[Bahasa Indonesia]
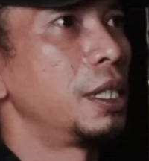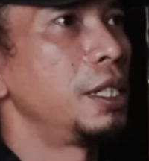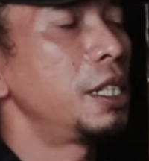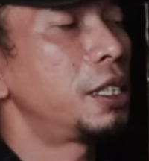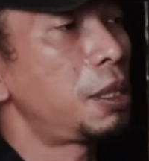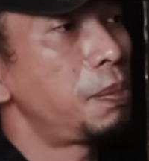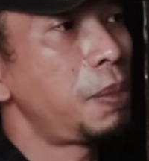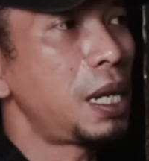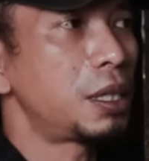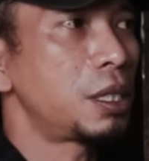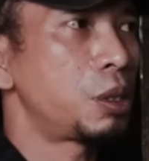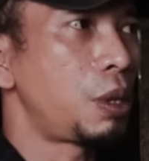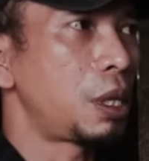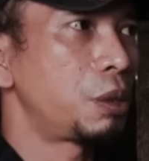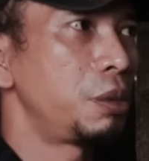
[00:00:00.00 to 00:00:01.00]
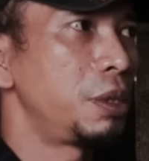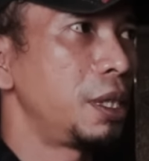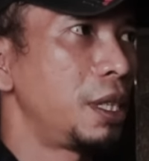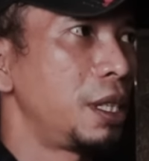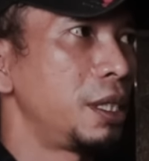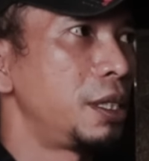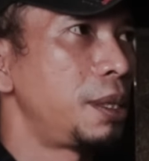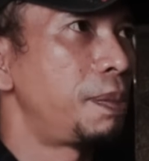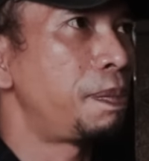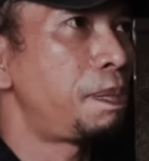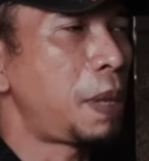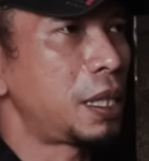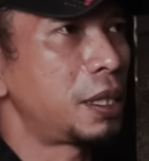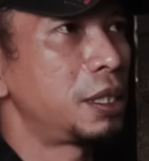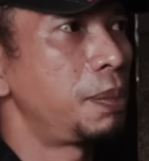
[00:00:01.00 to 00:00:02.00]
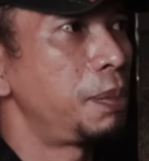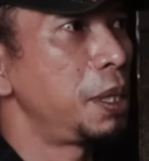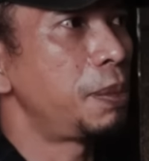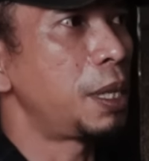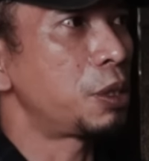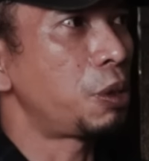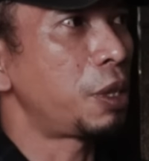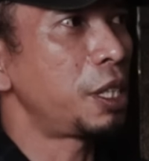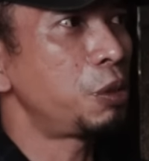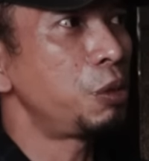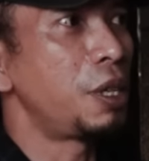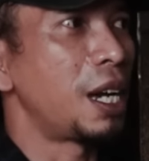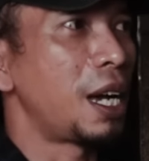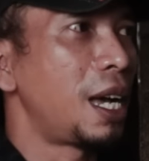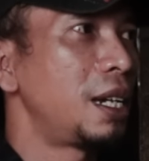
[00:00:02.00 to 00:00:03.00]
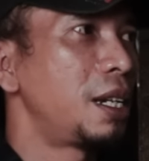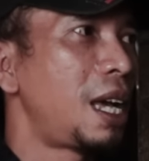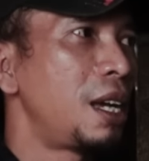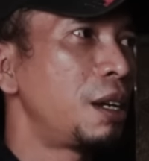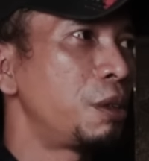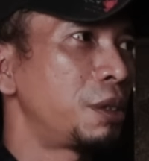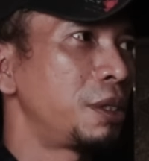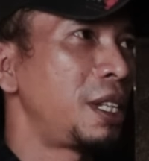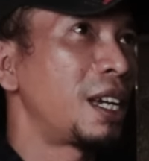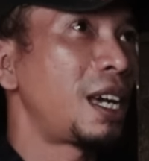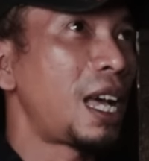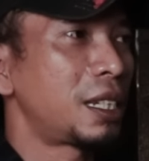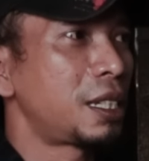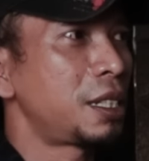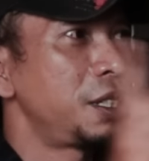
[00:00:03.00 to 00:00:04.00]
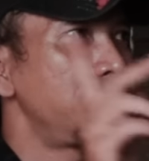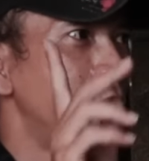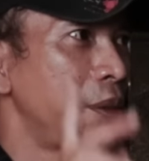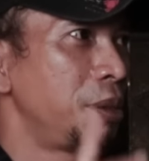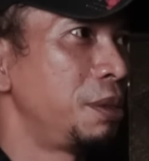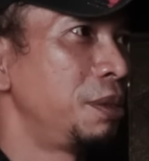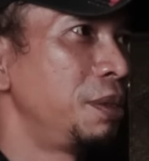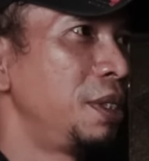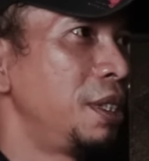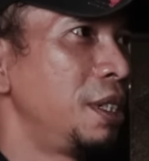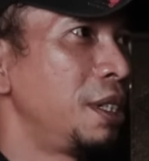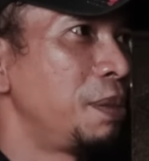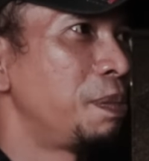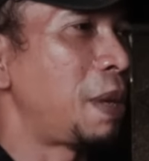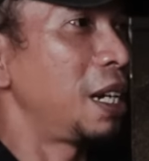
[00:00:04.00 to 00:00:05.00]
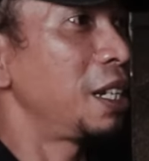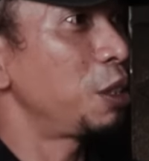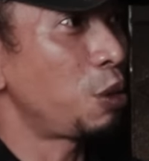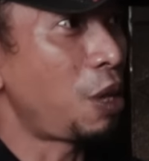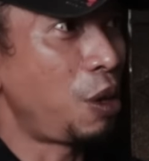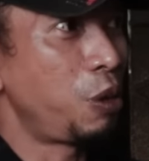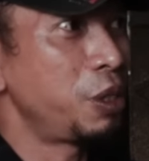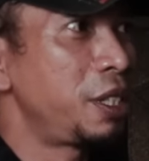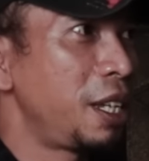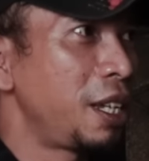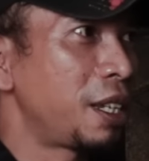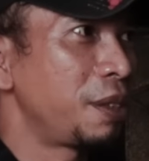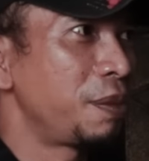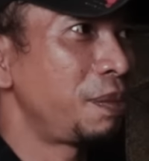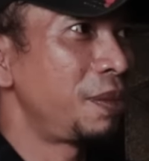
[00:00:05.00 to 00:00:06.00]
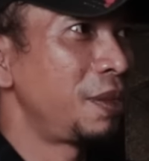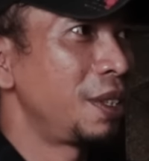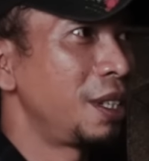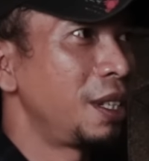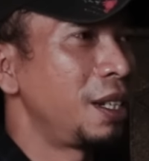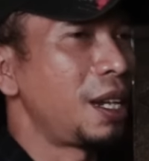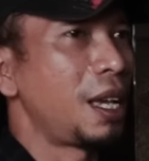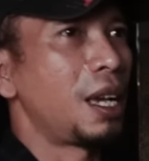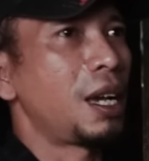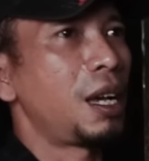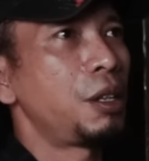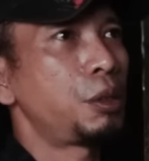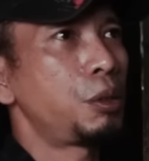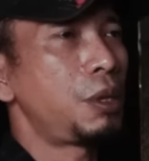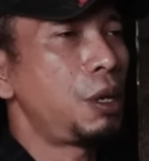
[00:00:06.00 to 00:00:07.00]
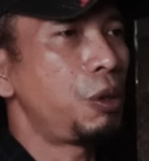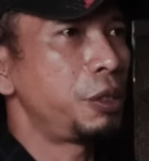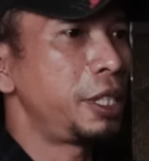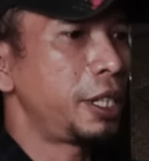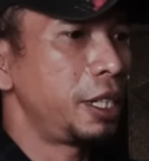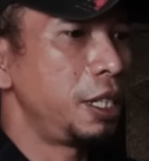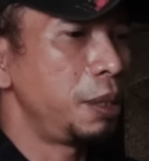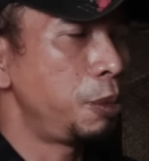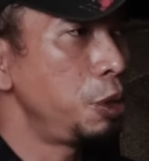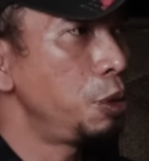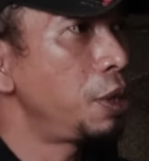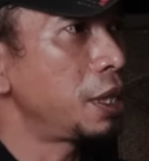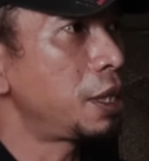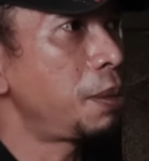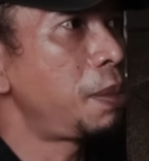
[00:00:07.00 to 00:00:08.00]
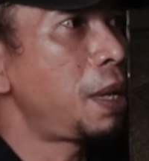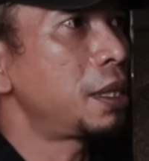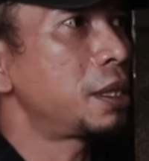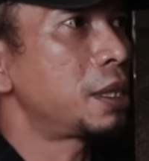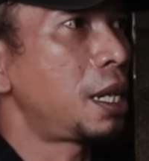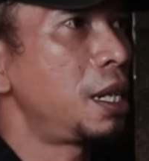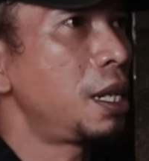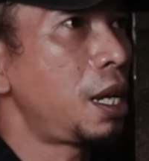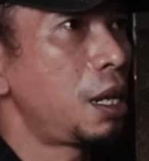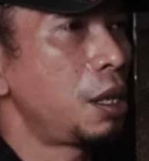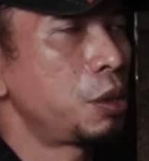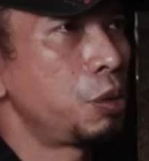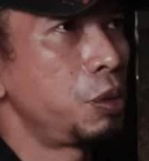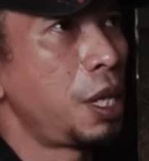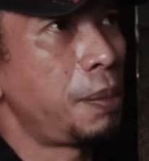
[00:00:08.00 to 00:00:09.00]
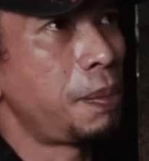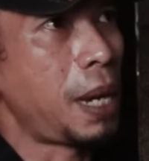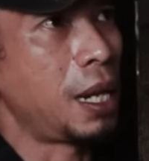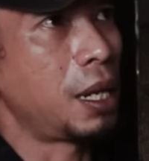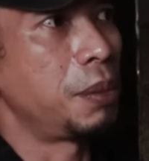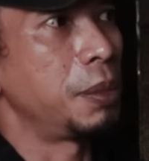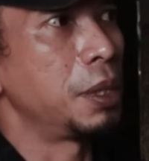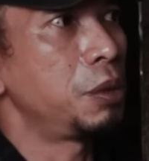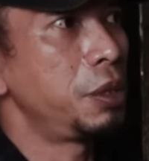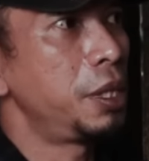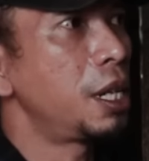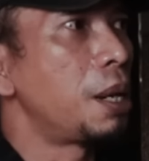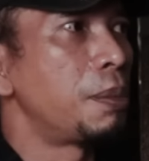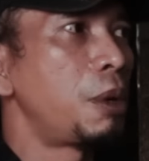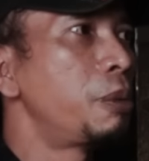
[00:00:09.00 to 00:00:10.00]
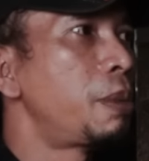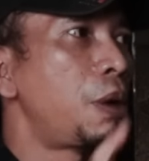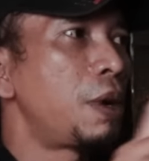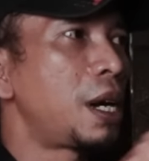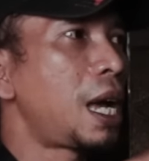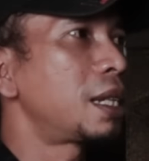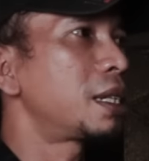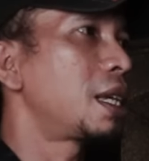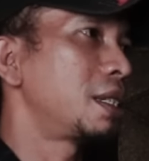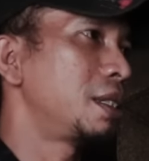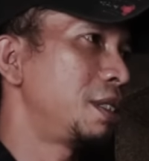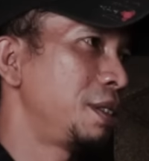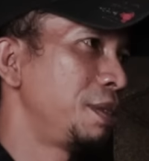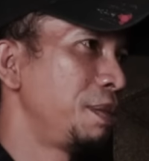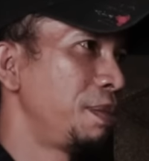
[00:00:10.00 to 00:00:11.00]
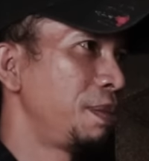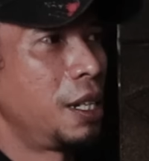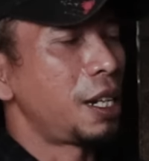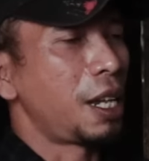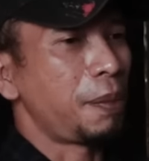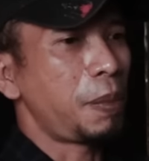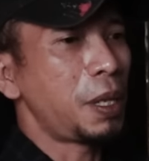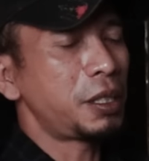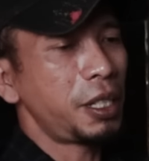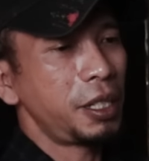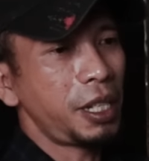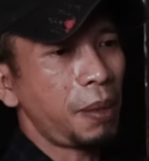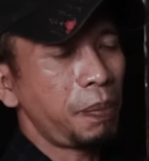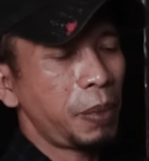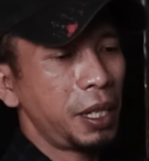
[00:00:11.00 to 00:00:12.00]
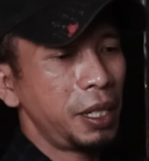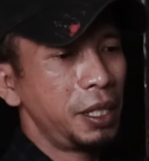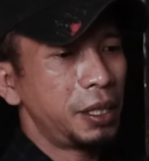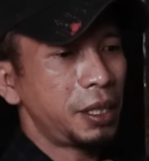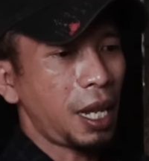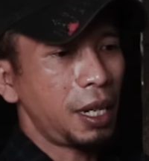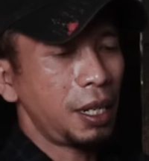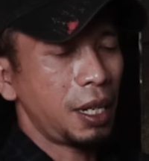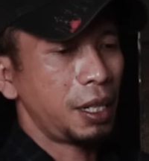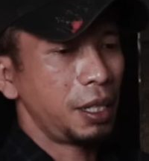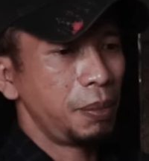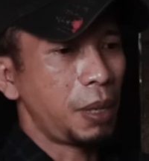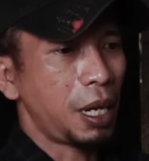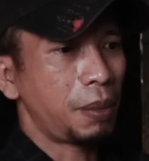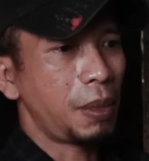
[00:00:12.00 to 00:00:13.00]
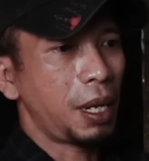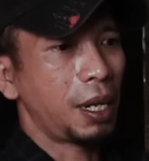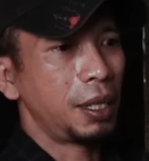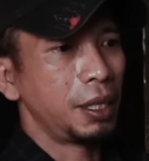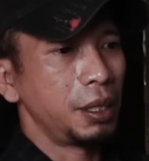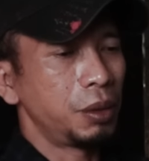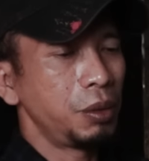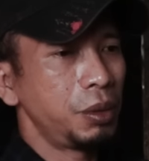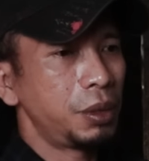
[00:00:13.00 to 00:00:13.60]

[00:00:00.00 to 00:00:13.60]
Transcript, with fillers: dia terbatas waktunya jam 4 jam 5 sore itu udah nggak ada angkot yang ke atas itu paling tukang ojek nah kalau tukang ojek ini pun juga terbatas kadang kalau sudah malam itu dia nggak mau bawa ke atas nah pas saya nyampe di sana di bak-bagan itu